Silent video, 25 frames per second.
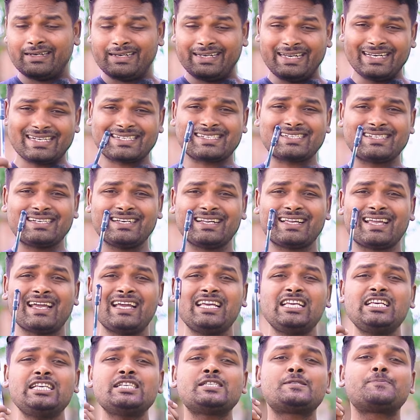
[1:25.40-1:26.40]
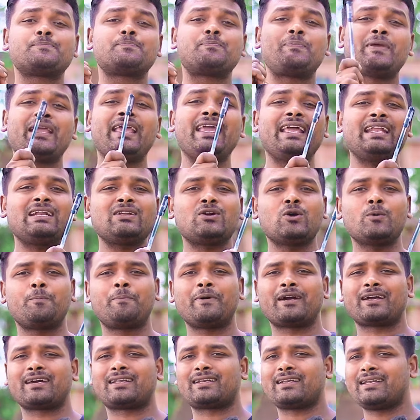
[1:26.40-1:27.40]
नेक्स्ट ट्रिक है इस पेन को
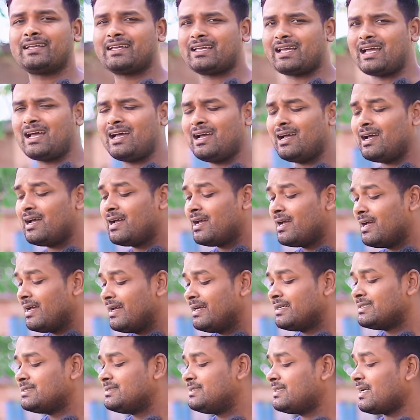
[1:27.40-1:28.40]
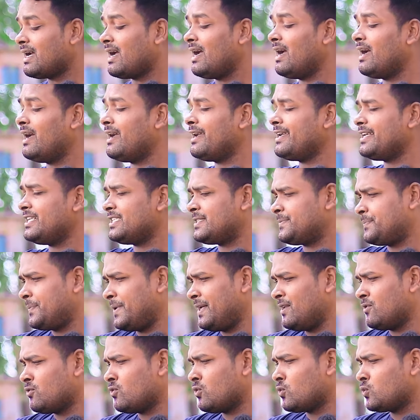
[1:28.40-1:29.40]
पकड़ने का यहाँ इस
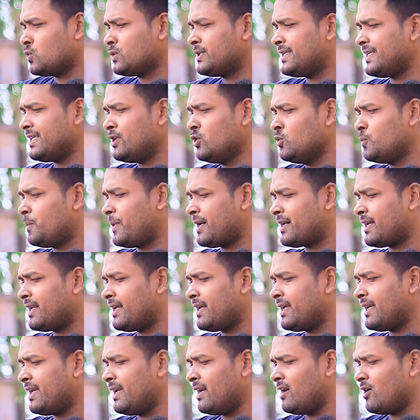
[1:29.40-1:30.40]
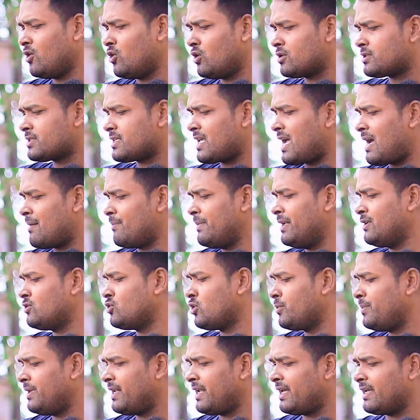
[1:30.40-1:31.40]
पेन को कुछ यूँ पकड़ेंगे और सामने
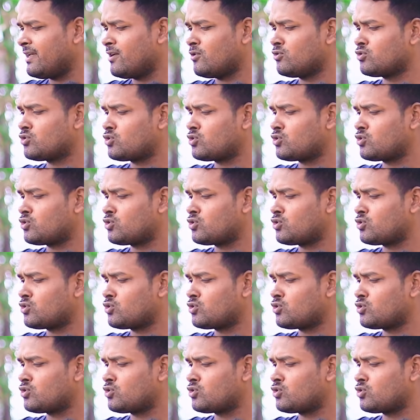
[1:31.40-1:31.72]
जो भी रहेंगे